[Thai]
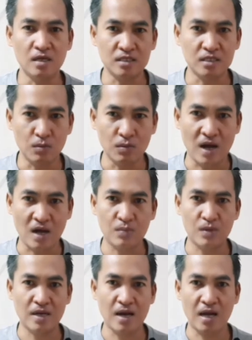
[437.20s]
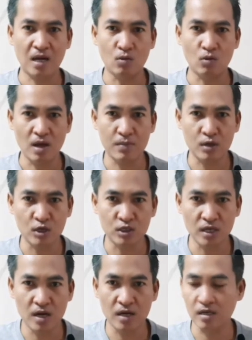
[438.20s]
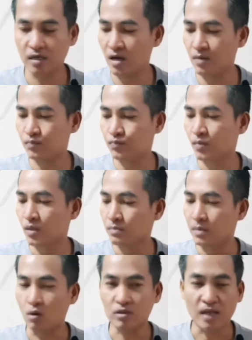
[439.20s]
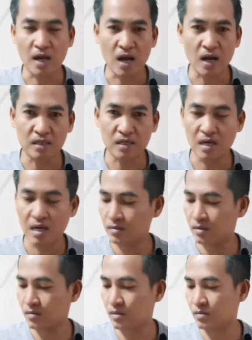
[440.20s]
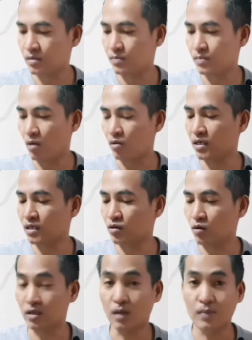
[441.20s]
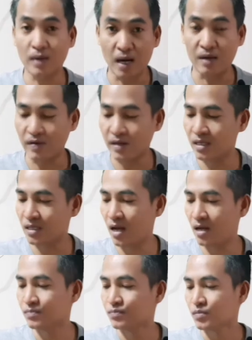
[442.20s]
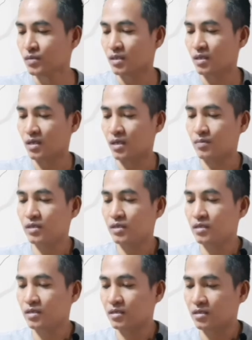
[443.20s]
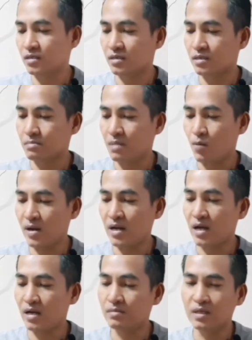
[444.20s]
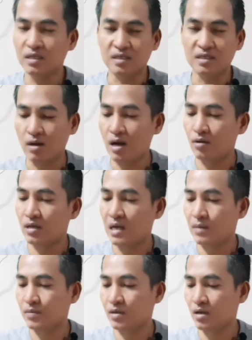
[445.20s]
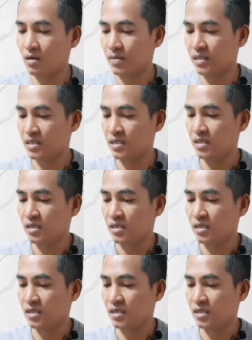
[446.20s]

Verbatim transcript: สมัครมีการโหลดแอปพลิเคชันนะครับ เป๋าตังนะฮะเป๋าเงินของรัฐบาลนั่นเองนะนะครับคือมาไว้ในมือถือเราแล้วนะครับ ก็มาที่